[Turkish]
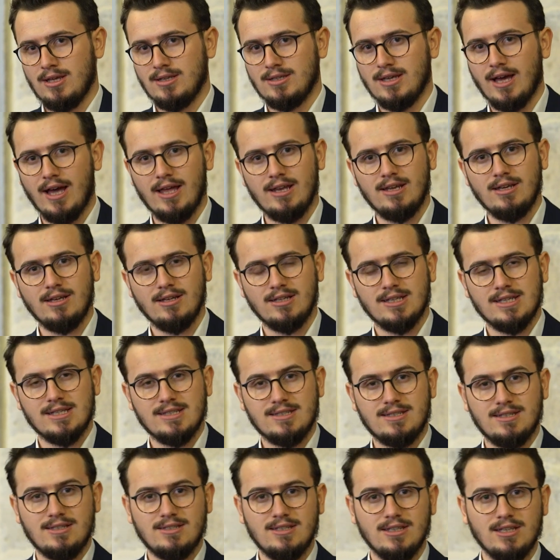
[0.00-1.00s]
Yani
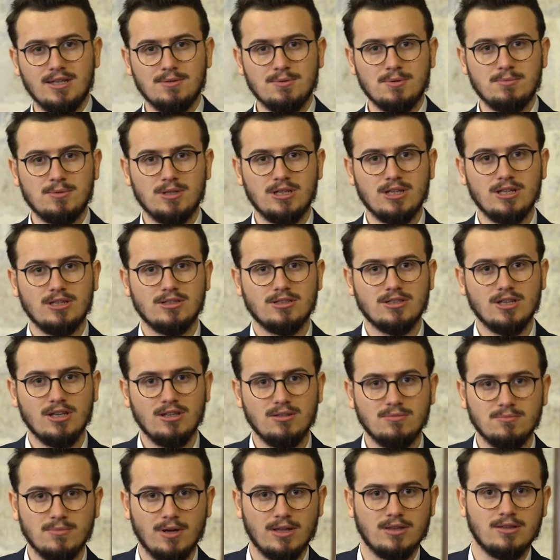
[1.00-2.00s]
sizin gibi bir
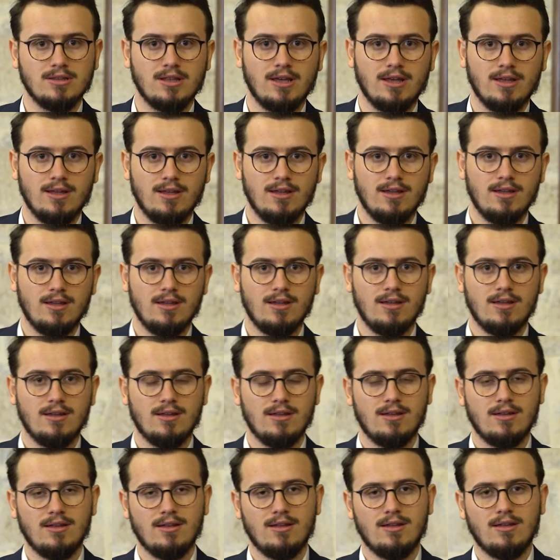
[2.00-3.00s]
insanım ben de.
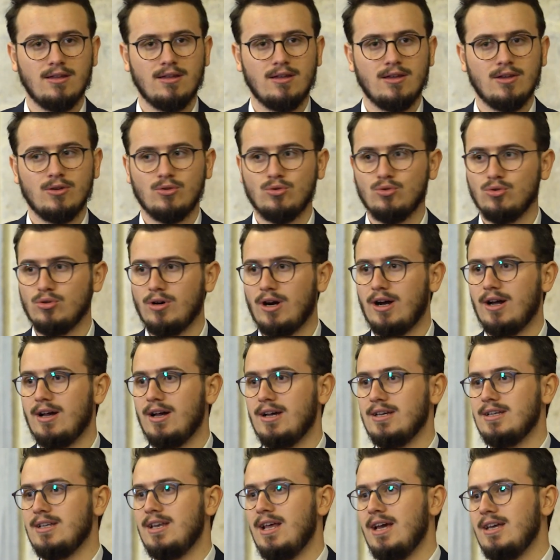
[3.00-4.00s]

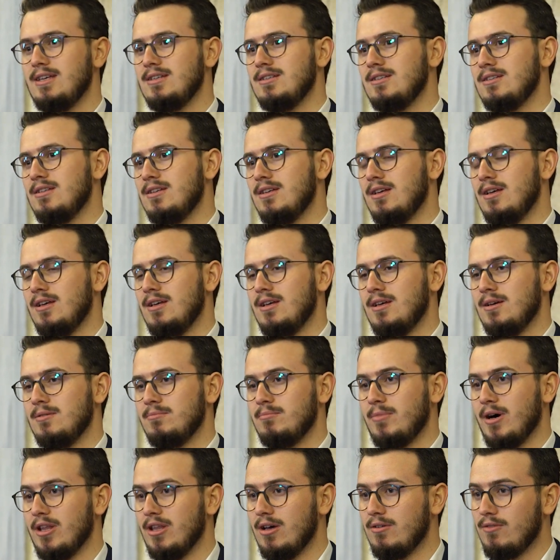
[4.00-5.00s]
Yuha iley
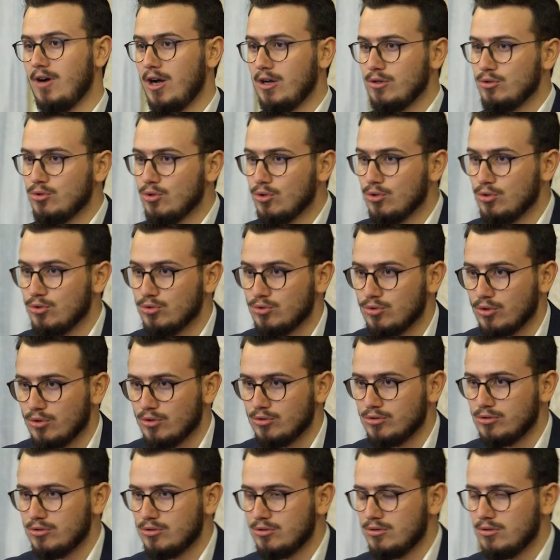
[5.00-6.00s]
bana vah yolunuyor.
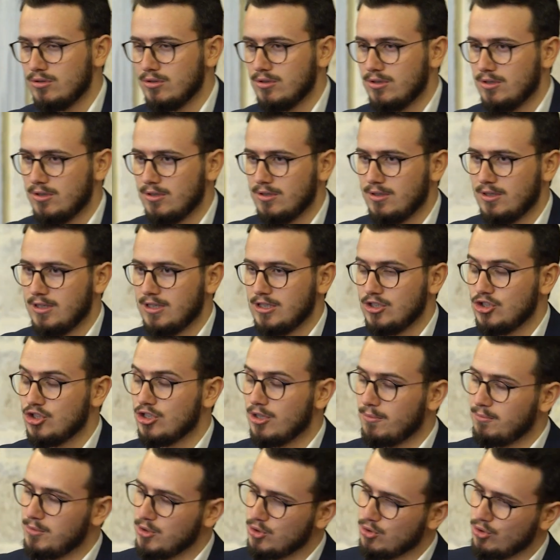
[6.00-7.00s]

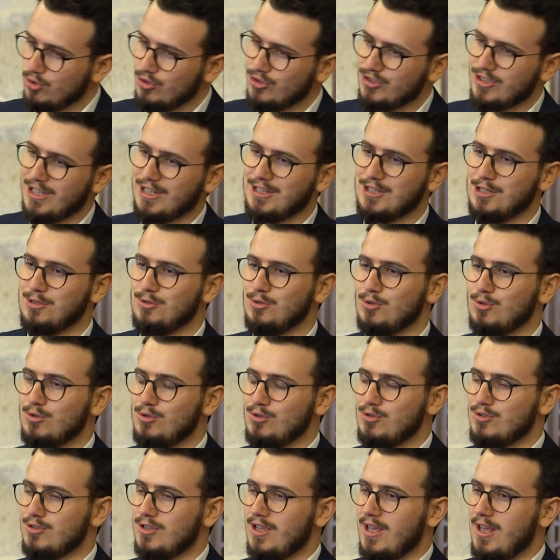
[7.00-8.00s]
İşte biz o yüzden ne
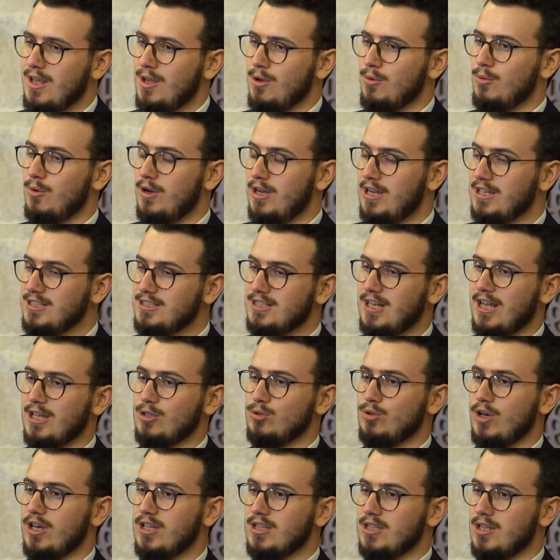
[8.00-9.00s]
diyoruz? Ve
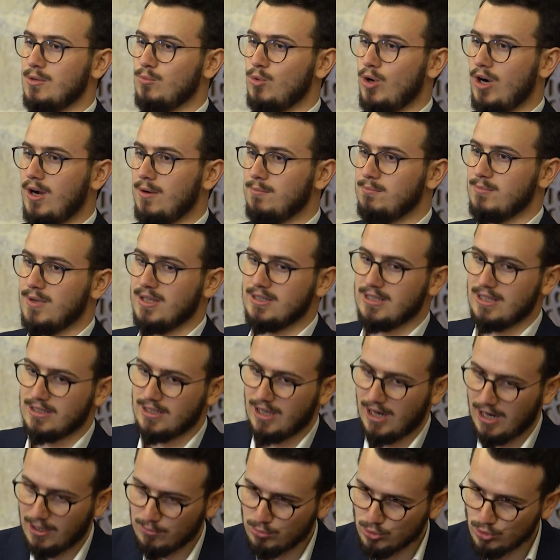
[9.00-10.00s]
eşhedü enne Muhammeden
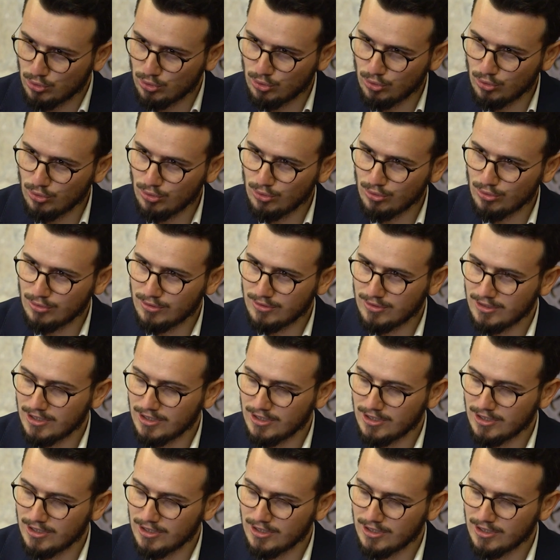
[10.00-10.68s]
abduhu